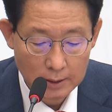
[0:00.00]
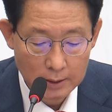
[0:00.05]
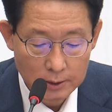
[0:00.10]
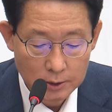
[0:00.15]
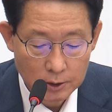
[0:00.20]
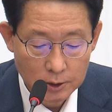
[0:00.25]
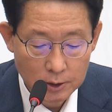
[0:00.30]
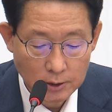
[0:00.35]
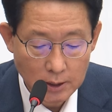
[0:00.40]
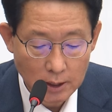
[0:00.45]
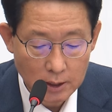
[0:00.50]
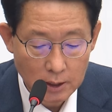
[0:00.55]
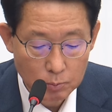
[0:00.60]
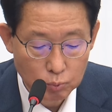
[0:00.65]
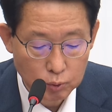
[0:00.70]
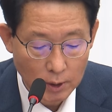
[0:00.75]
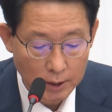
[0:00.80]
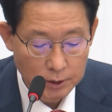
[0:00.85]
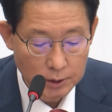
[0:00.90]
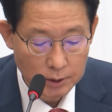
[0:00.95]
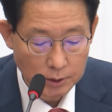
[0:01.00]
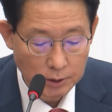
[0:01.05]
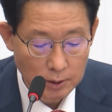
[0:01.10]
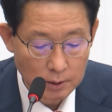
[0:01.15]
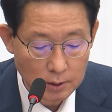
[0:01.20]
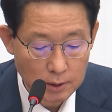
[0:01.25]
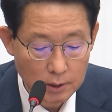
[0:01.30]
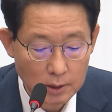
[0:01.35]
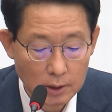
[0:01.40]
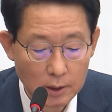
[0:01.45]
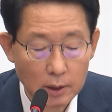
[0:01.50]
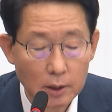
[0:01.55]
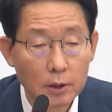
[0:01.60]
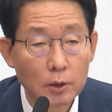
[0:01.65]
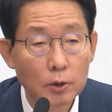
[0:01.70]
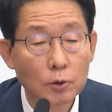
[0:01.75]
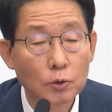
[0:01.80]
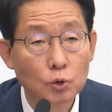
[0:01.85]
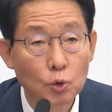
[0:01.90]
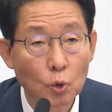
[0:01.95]
시장의 불확실성을
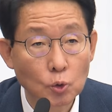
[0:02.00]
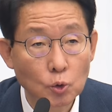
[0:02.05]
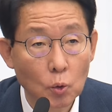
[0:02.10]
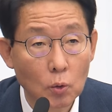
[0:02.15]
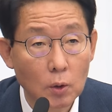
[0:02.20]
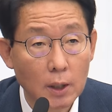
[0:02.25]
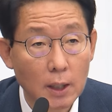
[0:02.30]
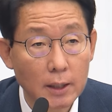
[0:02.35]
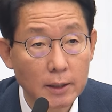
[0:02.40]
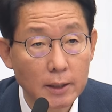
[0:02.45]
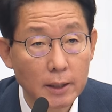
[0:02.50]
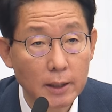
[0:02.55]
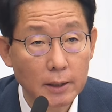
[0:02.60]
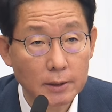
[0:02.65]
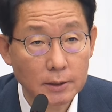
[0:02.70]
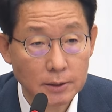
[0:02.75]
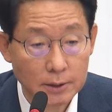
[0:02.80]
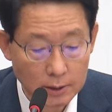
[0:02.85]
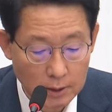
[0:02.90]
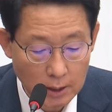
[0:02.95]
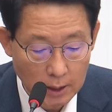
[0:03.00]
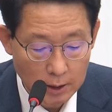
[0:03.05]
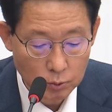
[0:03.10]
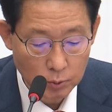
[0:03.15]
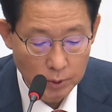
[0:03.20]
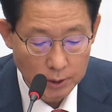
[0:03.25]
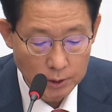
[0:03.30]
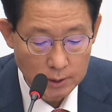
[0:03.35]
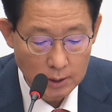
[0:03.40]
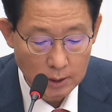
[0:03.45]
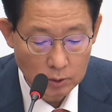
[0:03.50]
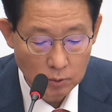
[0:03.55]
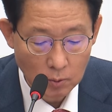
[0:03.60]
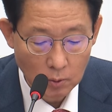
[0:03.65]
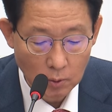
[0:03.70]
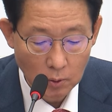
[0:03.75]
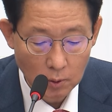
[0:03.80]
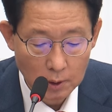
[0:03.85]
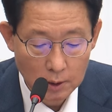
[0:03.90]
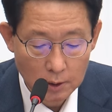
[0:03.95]
조속하게 제거하기
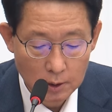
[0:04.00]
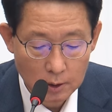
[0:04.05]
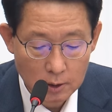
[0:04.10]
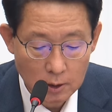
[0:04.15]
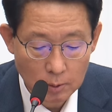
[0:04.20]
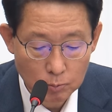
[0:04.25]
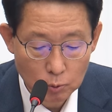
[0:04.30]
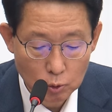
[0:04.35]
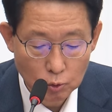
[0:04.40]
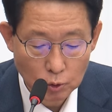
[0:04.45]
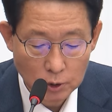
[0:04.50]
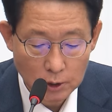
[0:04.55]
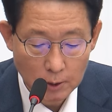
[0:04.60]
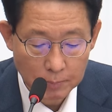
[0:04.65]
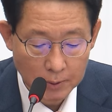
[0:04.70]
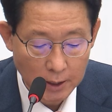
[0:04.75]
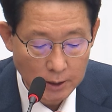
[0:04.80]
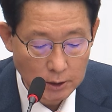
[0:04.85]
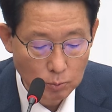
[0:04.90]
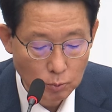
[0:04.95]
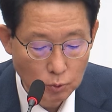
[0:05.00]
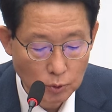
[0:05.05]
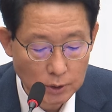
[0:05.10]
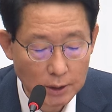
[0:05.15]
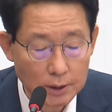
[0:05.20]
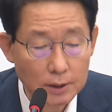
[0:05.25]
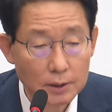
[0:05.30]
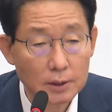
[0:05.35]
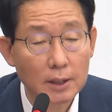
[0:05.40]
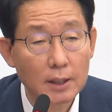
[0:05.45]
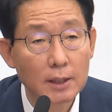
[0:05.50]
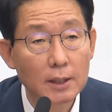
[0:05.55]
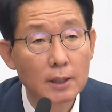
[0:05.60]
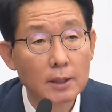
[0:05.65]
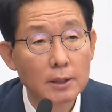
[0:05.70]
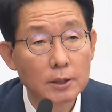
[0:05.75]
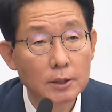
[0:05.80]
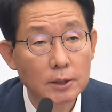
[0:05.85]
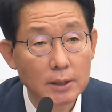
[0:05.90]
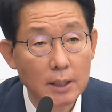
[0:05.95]
위해서라도 금투세 폐지 문제는
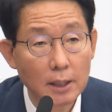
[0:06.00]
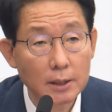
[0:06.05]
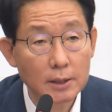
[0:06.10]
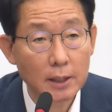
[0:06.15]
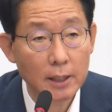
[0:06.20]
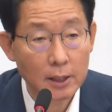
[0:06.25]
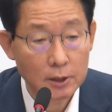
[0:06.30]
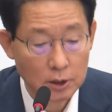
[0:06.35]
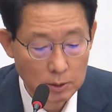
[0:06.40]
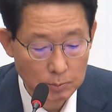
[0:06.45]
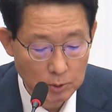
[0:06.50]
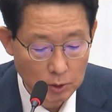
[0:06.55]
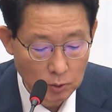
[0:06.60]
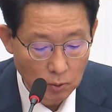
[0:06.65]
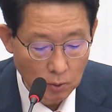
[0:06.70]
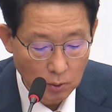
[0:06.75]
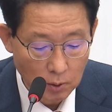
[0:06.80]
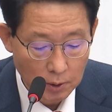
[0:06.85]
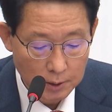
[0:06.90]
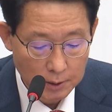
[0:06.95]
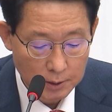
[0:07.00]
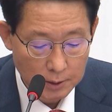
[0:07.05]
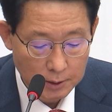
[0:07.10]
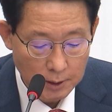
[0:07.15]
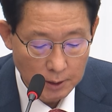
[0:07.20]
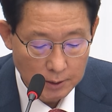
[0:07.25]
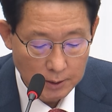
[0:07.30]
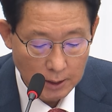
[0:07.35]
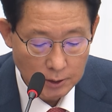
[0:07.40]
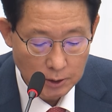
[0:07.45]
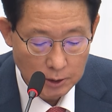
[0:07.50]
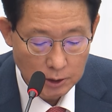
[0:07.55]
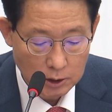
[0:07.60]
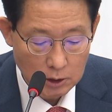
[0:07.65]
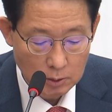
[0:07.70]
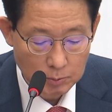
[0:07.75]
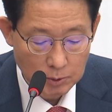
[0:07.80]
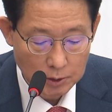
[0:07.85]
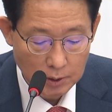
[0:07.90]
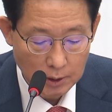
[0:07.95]
시간이 핵심이고 결단
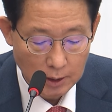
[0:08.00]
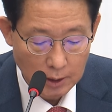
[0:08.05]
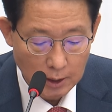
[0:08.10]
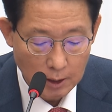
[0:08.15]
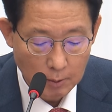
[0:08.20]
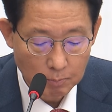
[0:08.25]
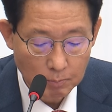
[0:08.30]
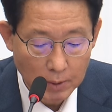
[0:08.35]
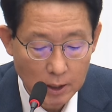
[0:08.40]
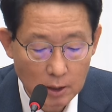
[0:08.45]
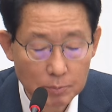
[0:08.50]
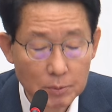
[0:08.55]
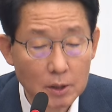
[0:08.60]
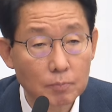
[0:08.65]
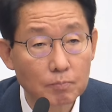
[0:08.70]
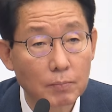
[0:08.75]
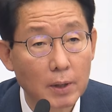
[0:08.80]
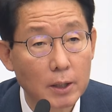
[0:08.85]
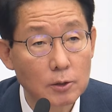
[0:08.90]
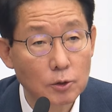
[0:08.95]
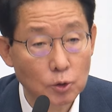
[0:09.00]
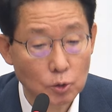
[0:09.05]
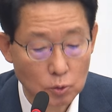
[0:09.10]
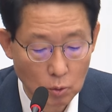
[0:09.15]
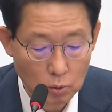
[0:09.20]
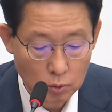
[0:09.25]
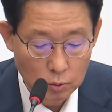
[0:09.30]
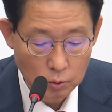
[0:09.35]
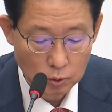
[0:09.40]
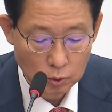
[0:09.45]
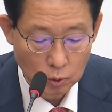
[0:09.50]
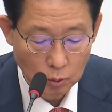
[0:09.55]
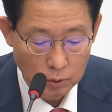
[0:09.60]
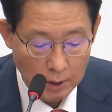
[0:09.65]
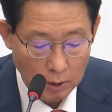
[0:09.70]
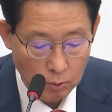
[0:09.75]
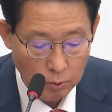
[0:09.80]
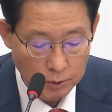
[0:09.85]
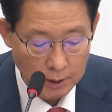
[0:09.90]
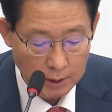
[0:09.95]
시점은 빠르면 빠를수록
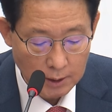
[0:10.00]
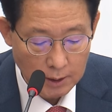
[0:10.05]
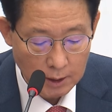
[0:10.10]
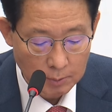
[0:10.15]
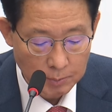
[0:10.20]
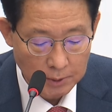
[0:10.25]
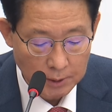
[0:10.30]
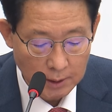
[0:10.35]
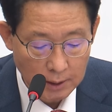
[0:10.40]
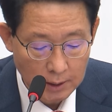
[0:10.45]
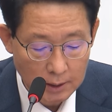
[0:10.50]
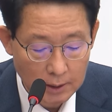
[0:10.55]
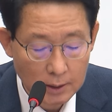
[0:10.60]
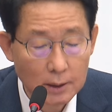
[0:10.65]
좋다고 생각합니다.